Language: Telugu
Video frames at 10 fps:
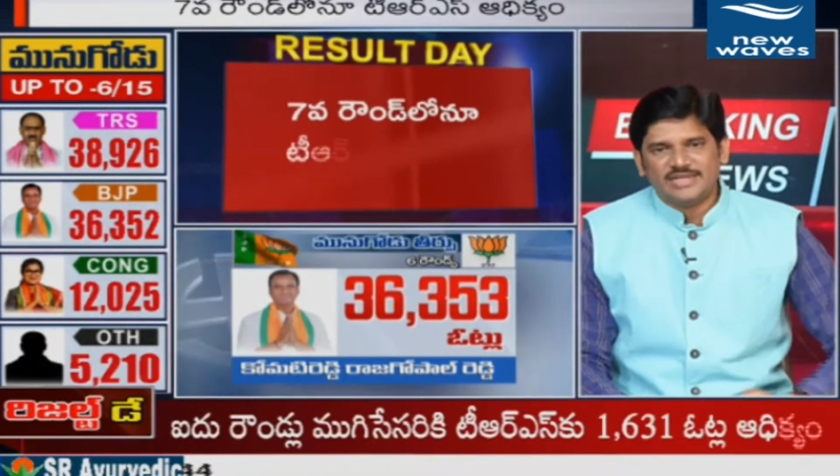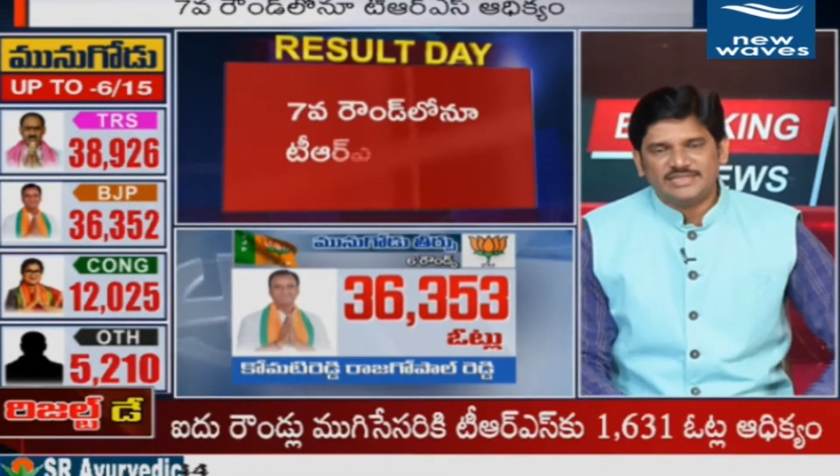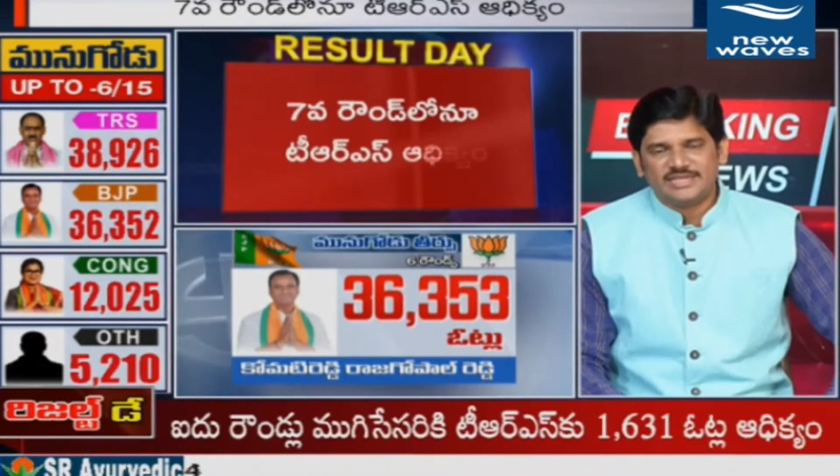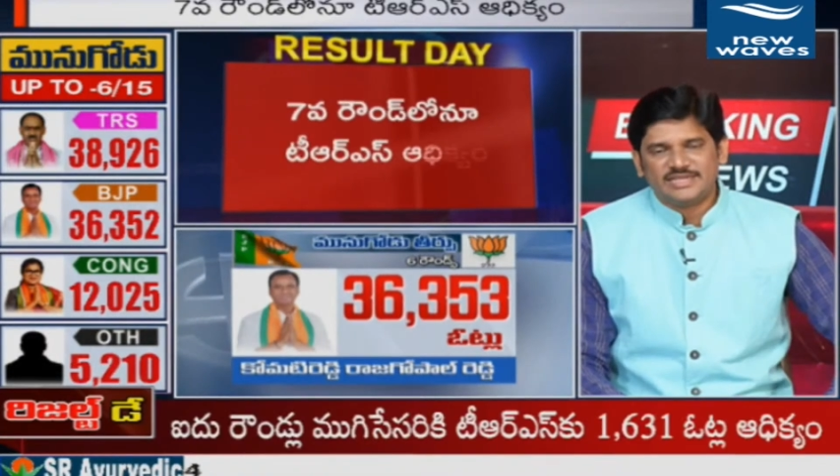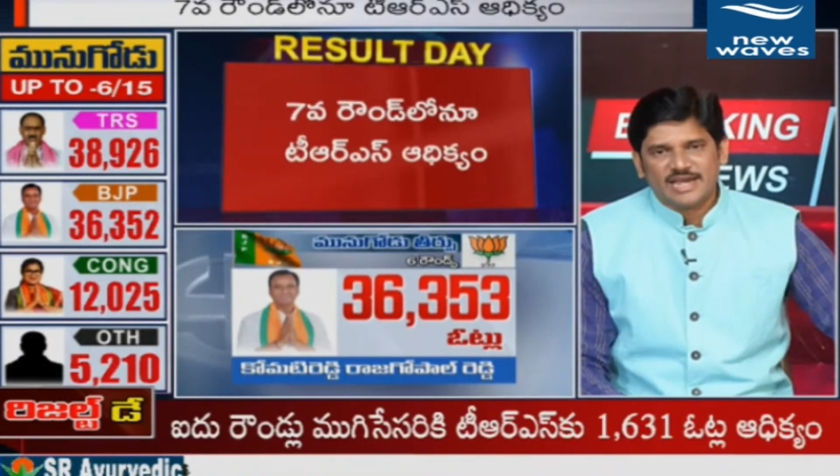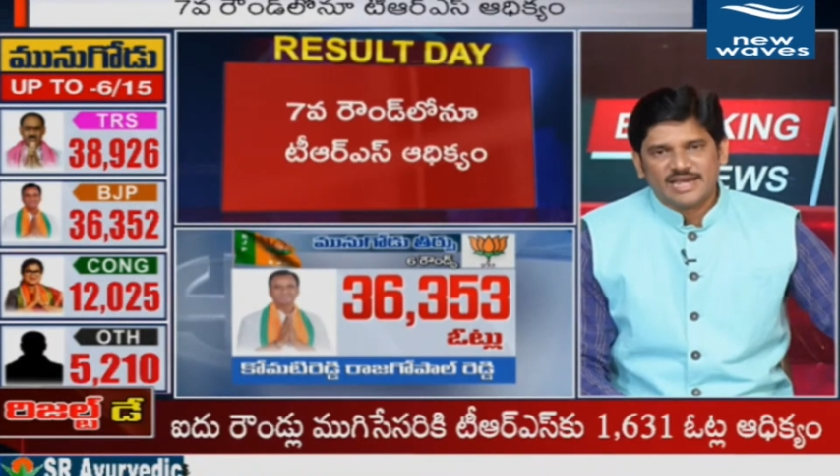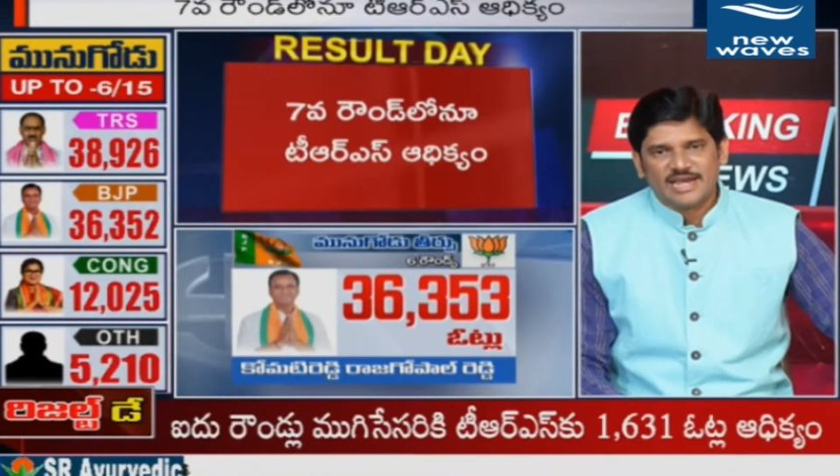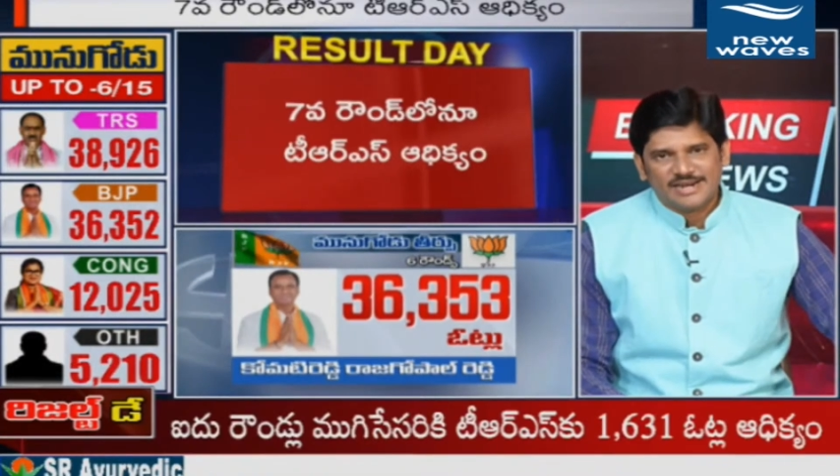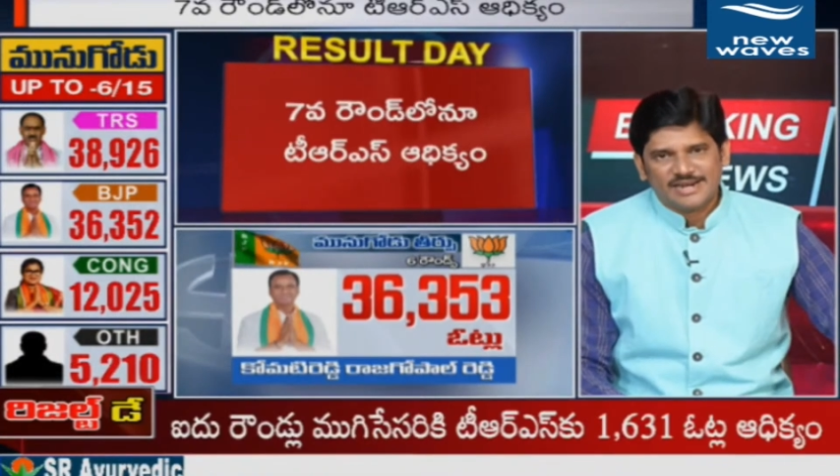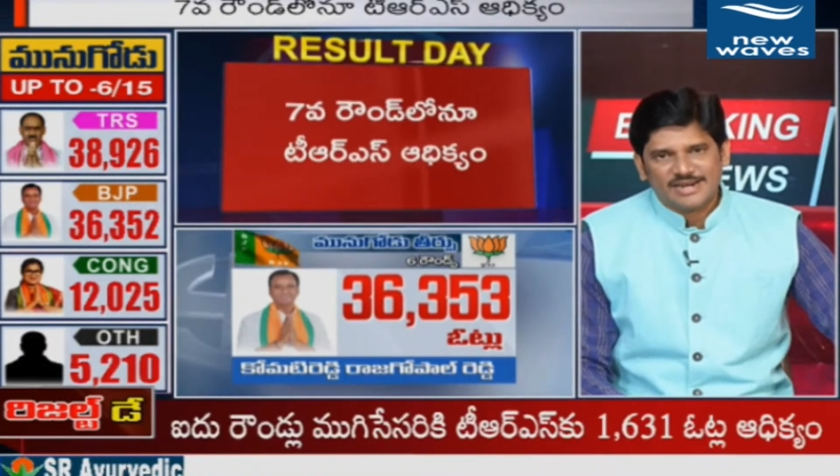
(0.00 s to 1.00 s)
మ్యాజిక్
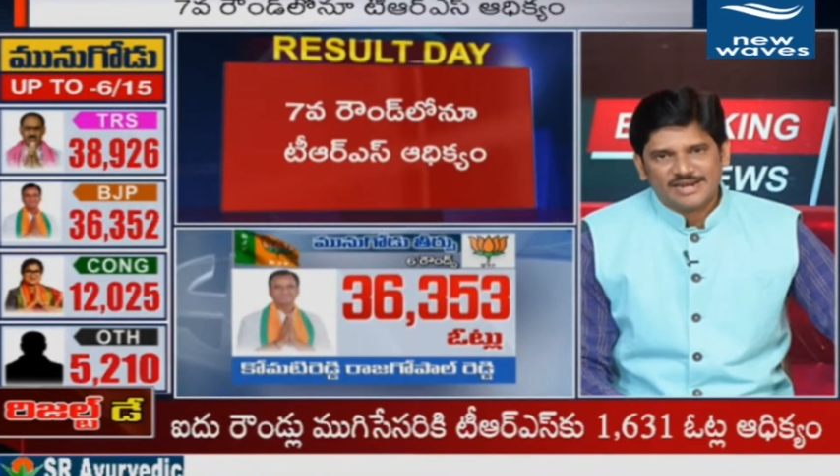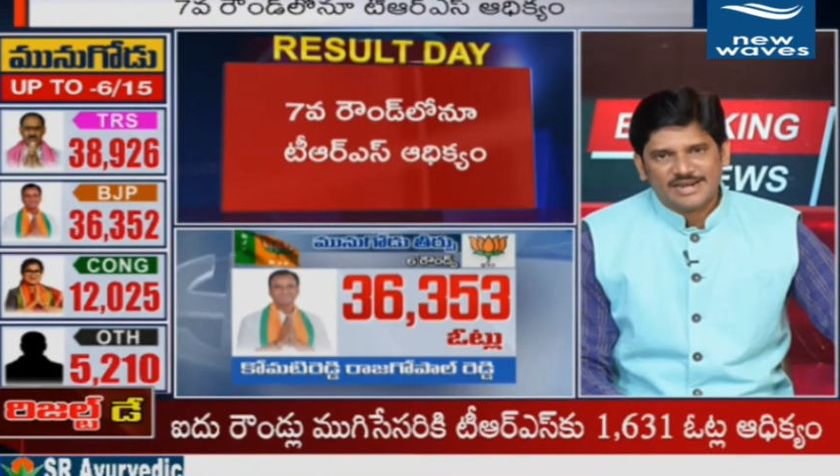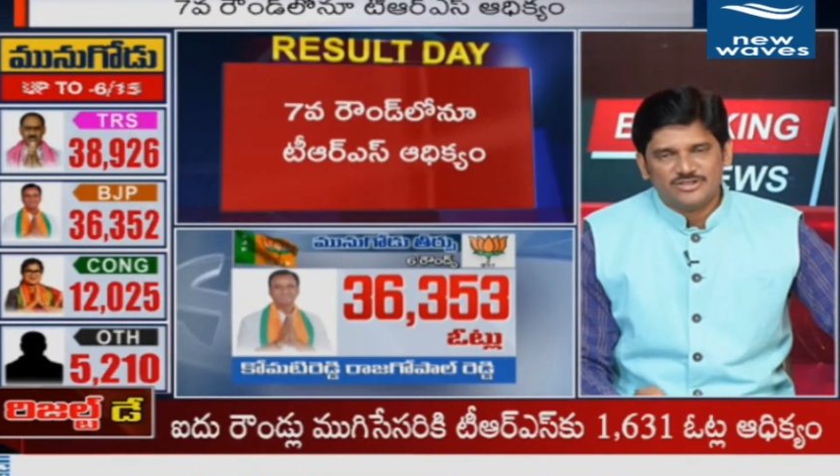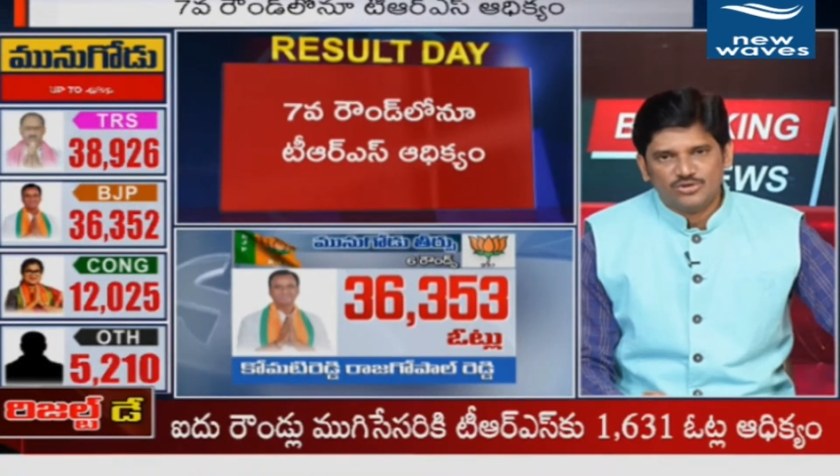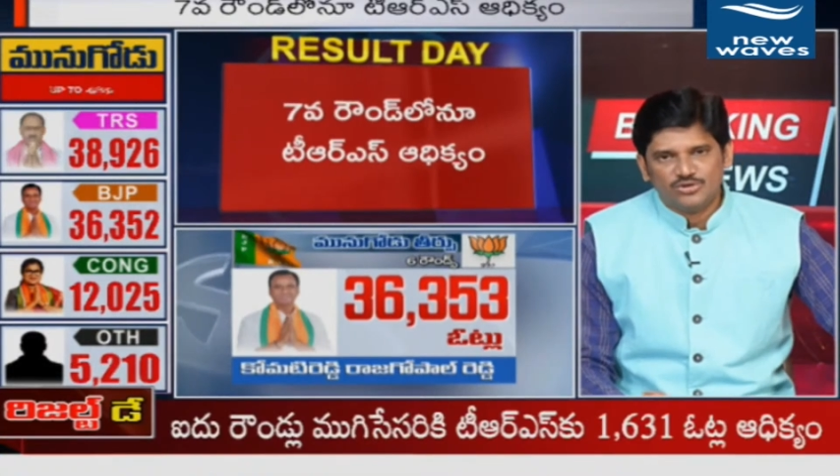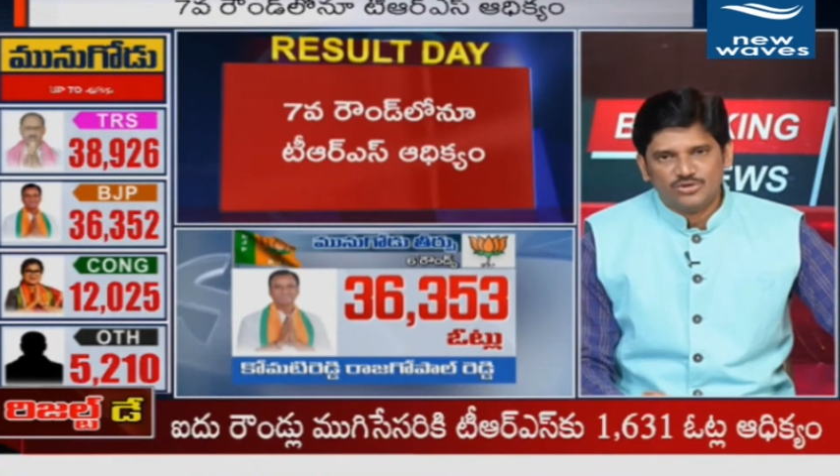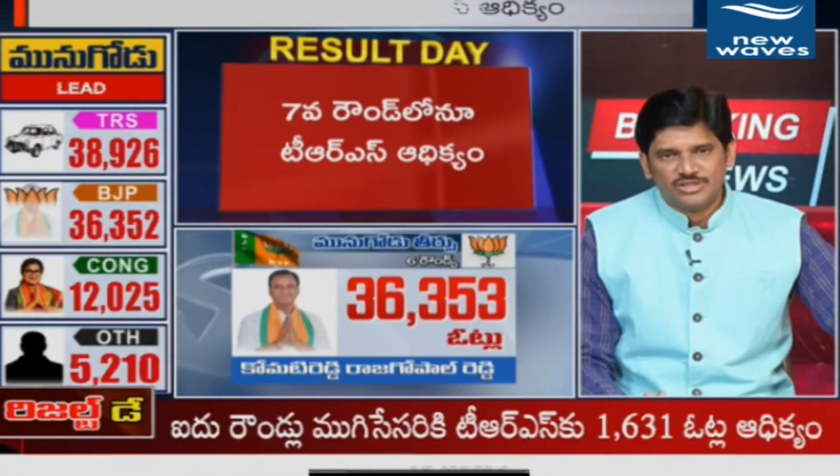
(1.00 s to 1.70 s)
ఎక్కడైనా జరుగుతుందా